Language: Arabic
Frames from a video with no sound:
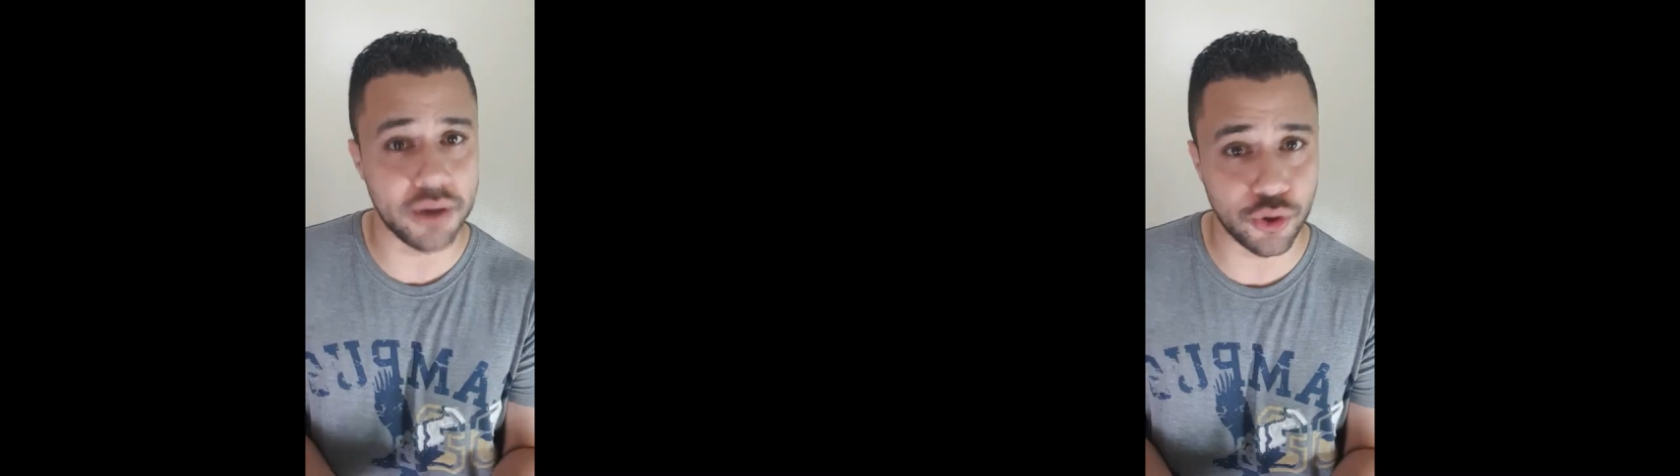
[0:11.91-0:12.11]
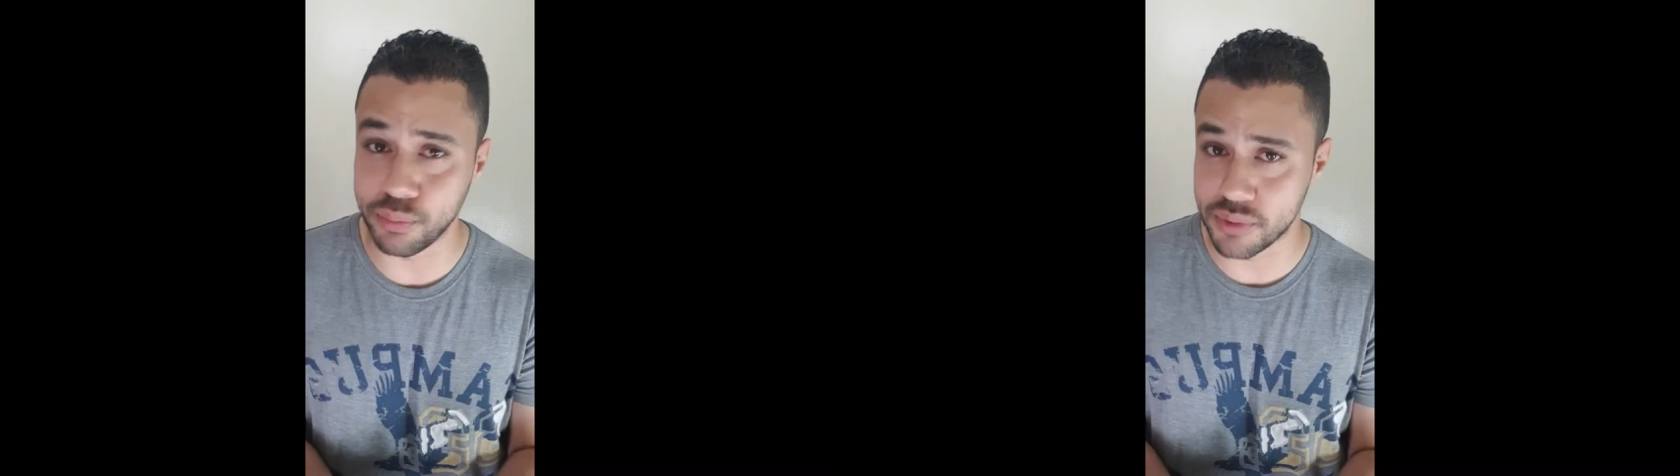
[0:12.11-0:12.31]

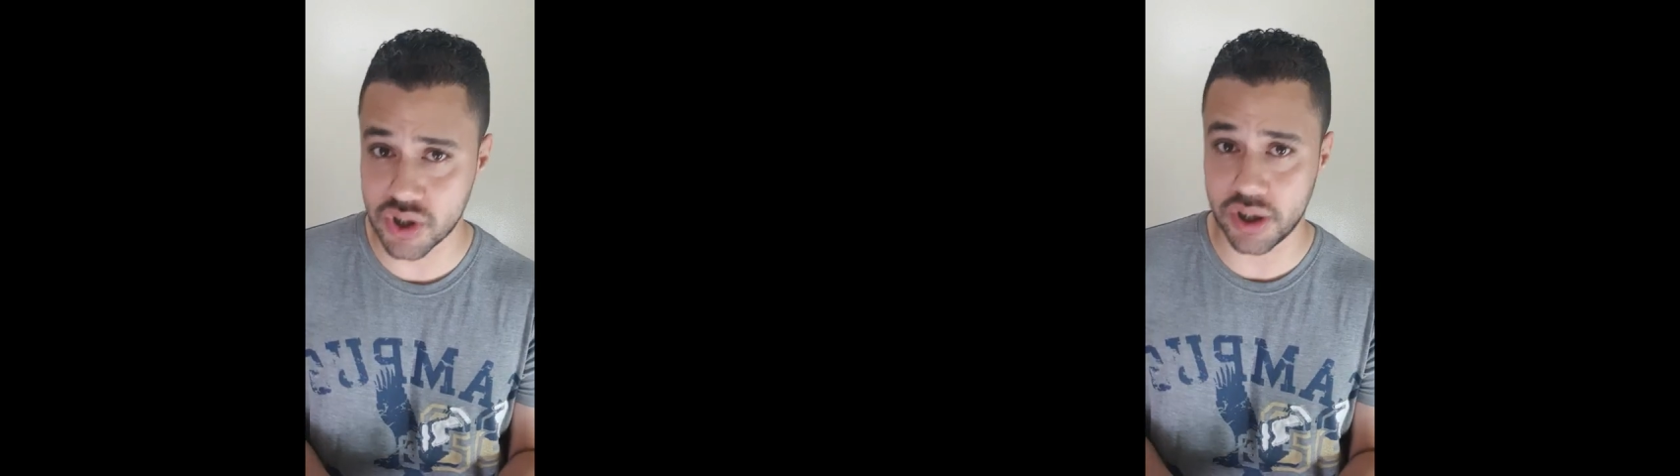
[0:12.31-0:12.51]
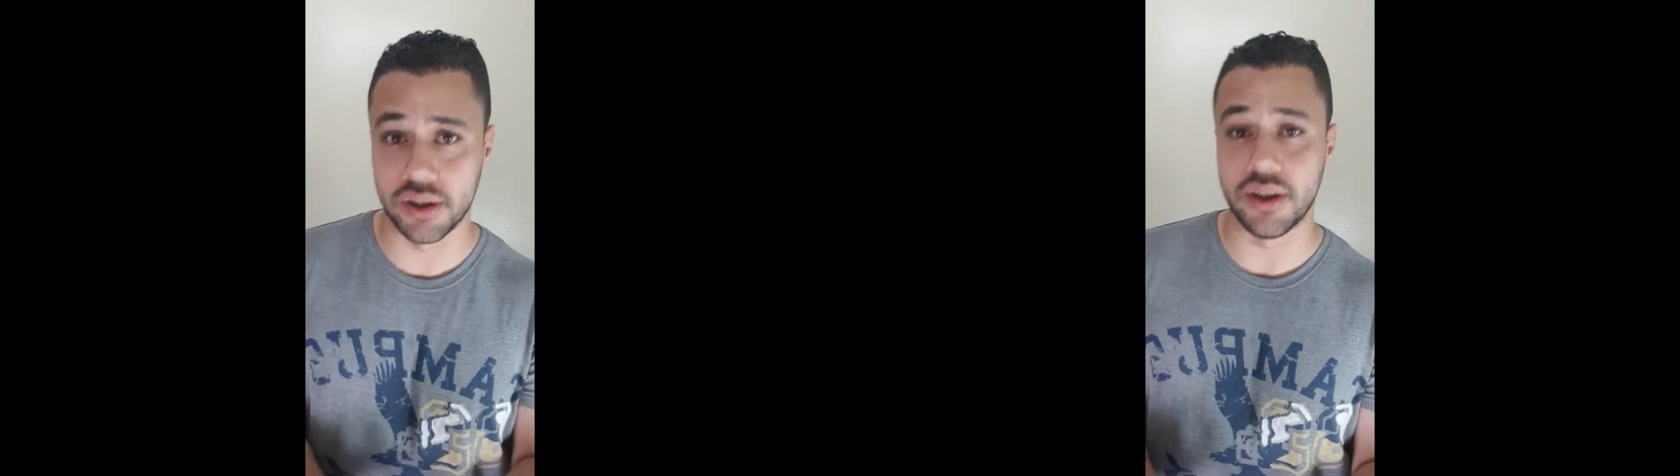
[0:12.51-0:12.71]
معجون
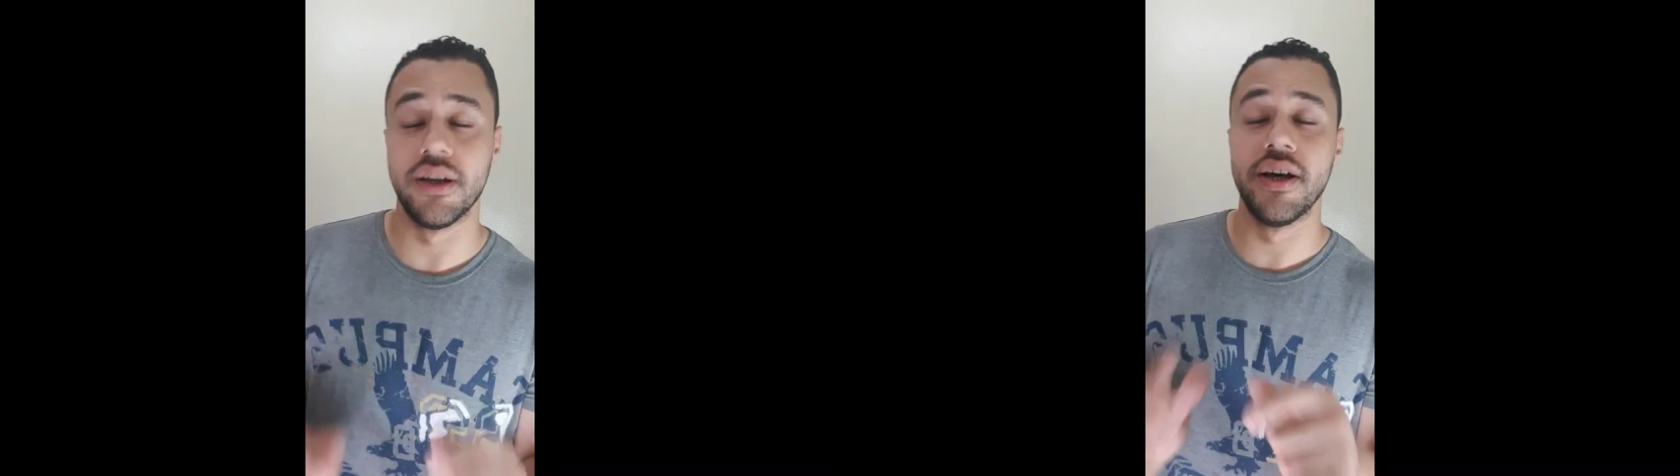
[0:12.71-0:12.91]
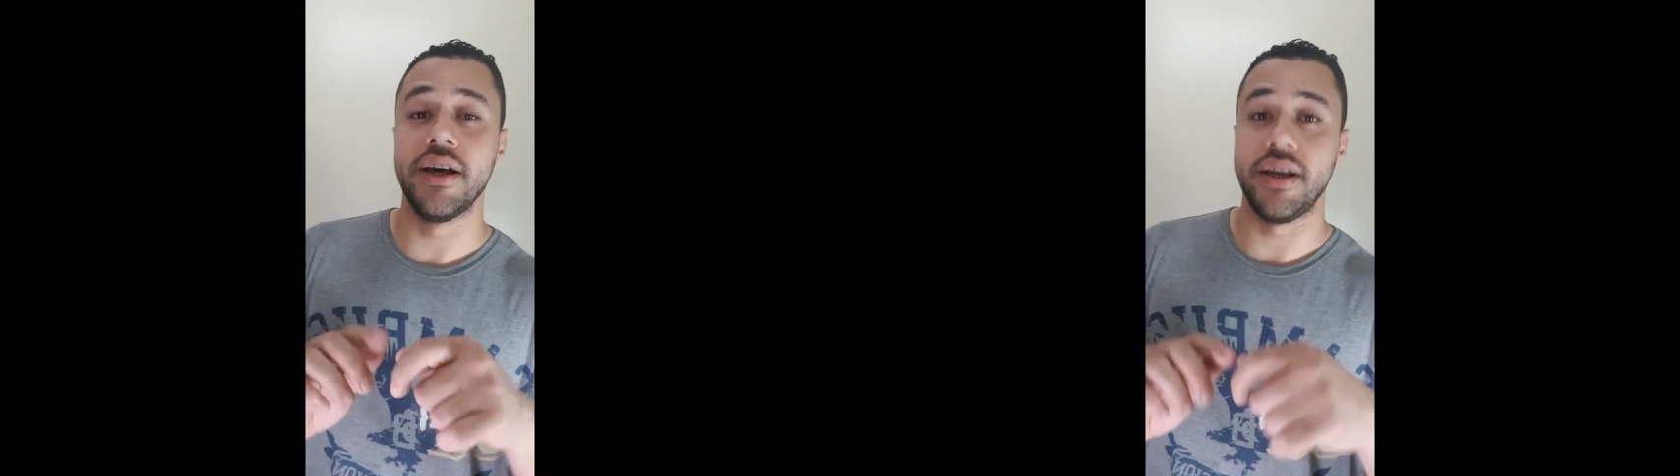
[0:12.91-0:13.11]
بسيط
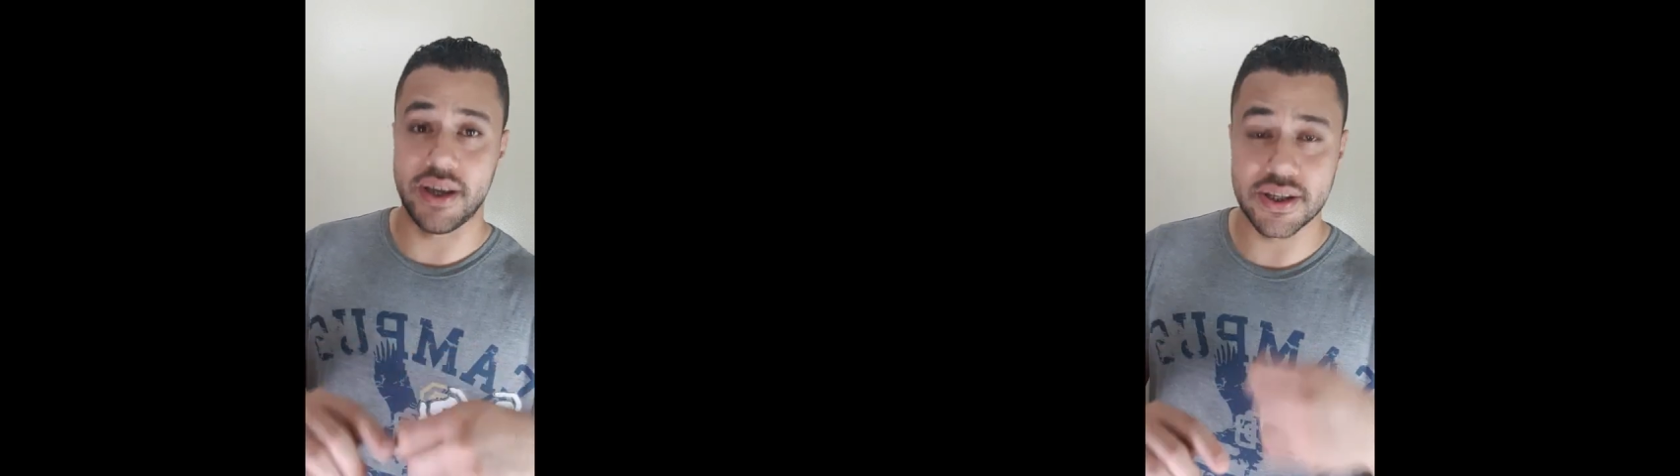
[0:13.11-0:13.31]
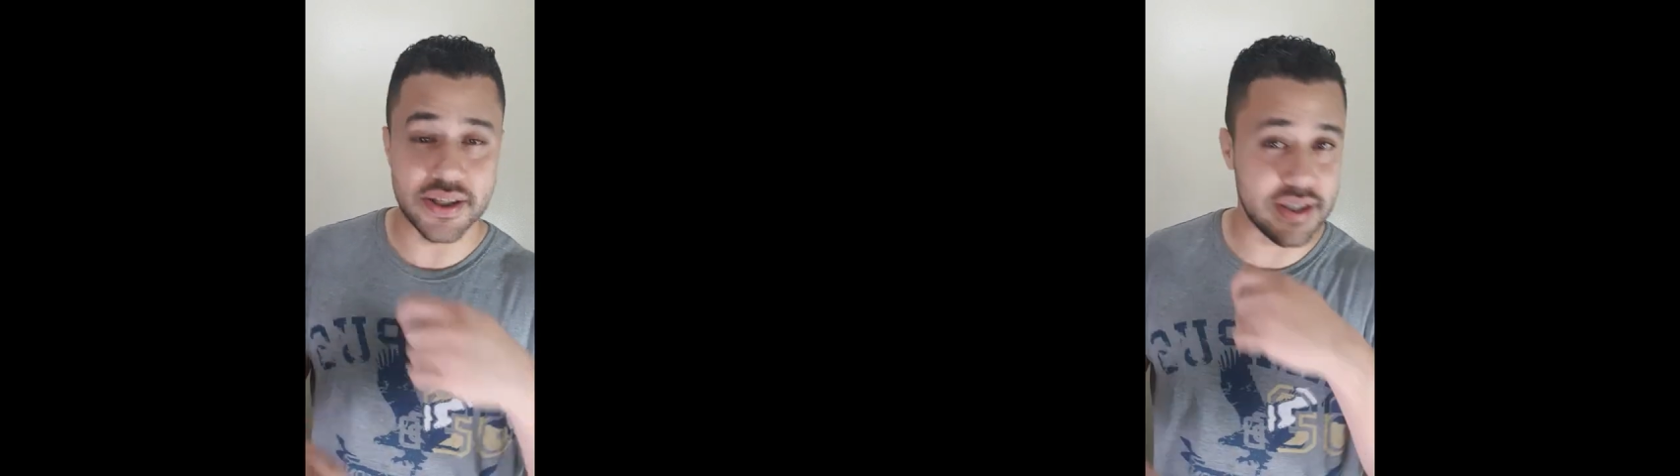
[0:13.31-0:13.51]

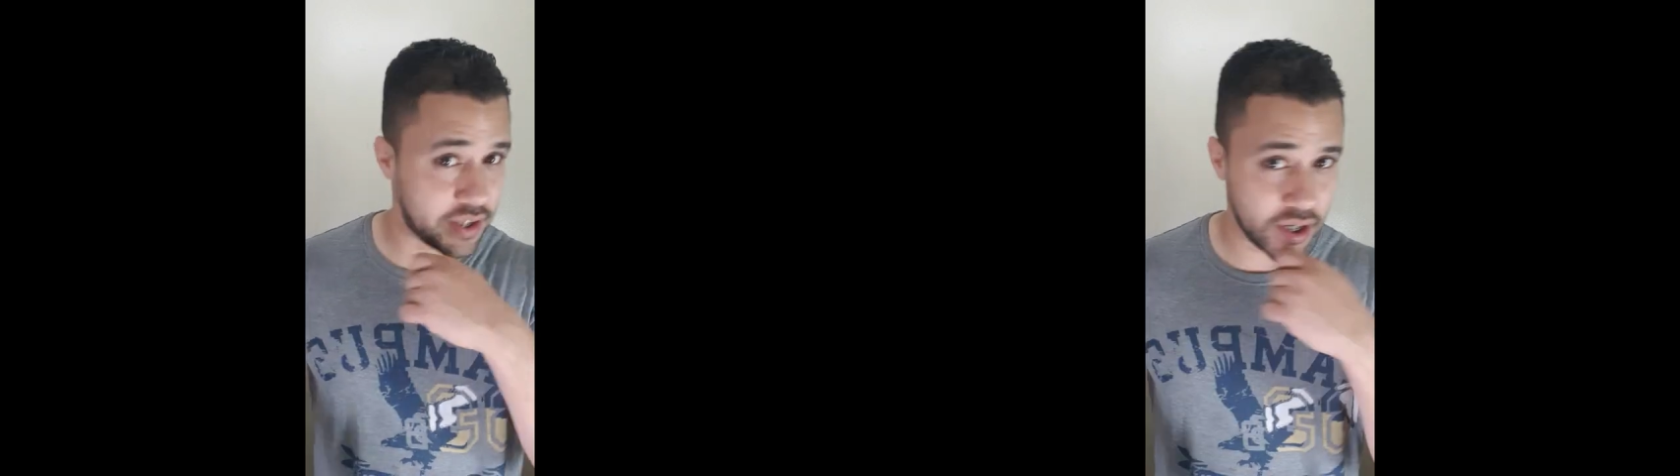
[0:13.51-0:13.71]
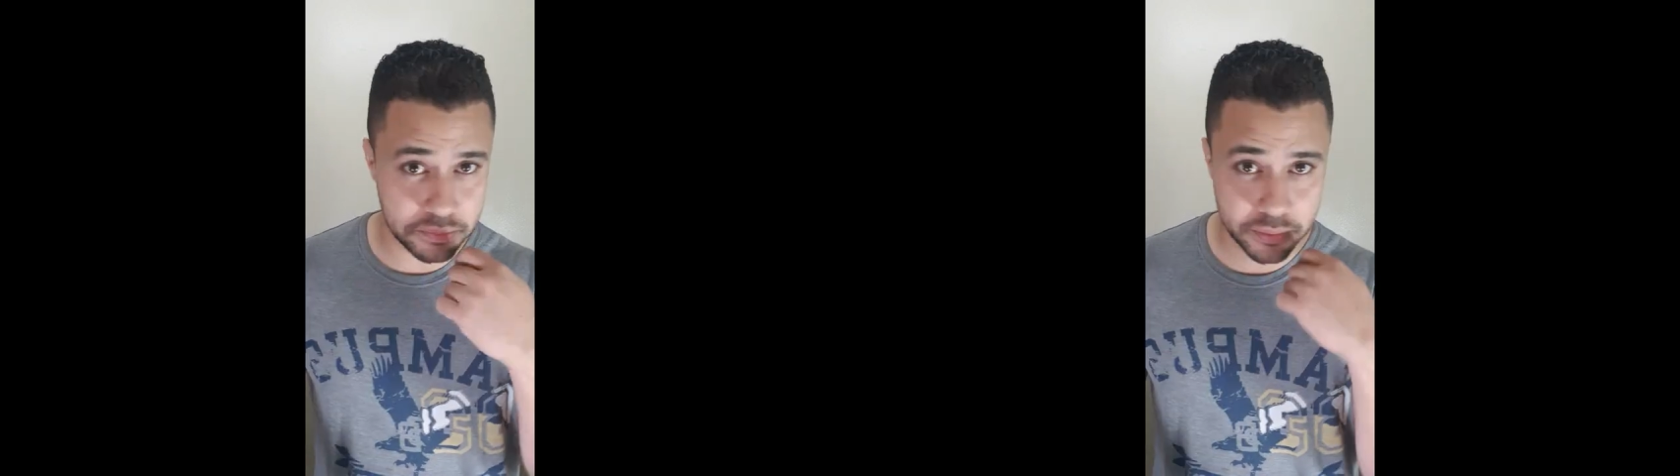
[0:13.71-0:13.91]
جدا اغسل
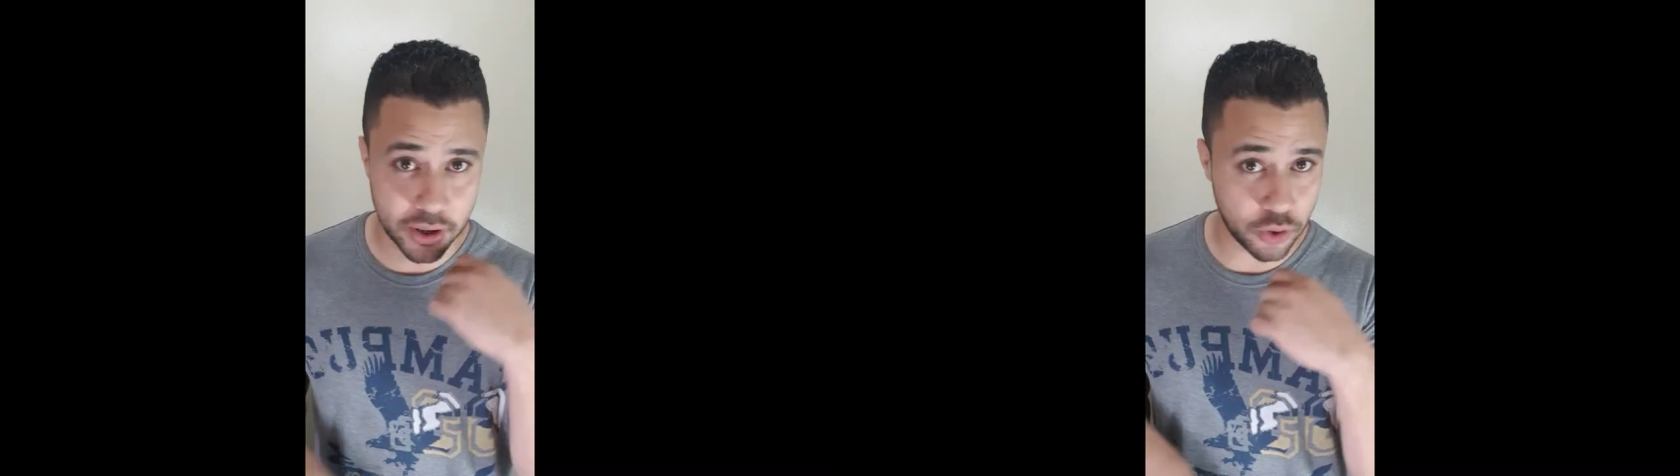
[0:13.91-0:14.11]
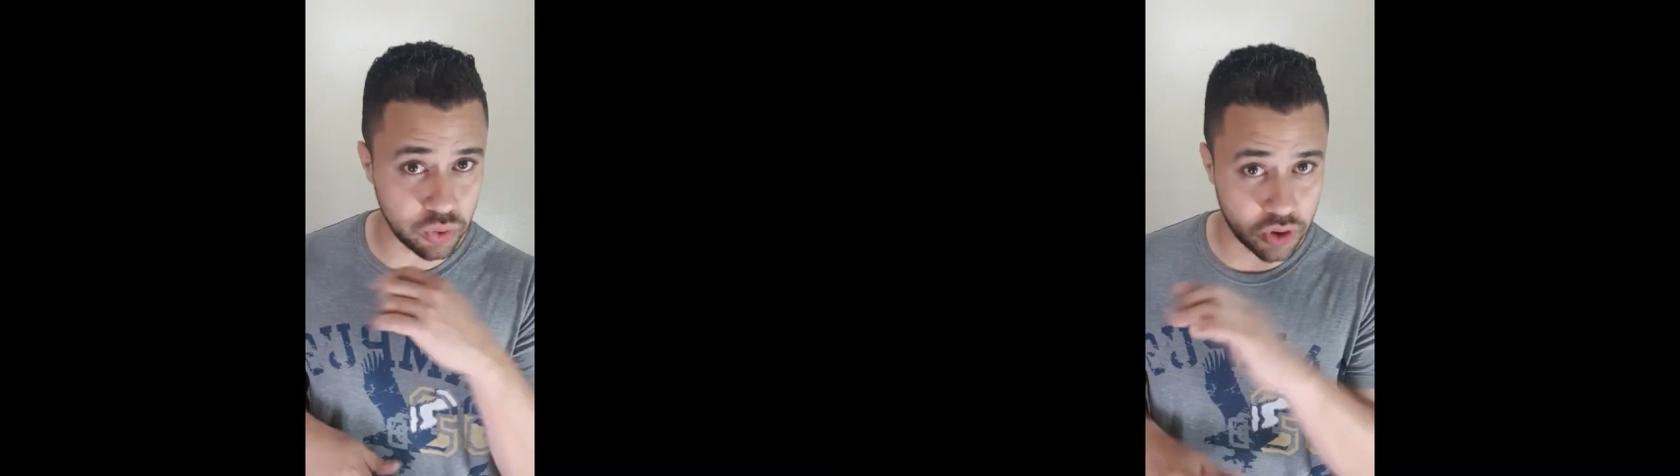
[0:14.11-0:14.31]
سنانك بالمعجون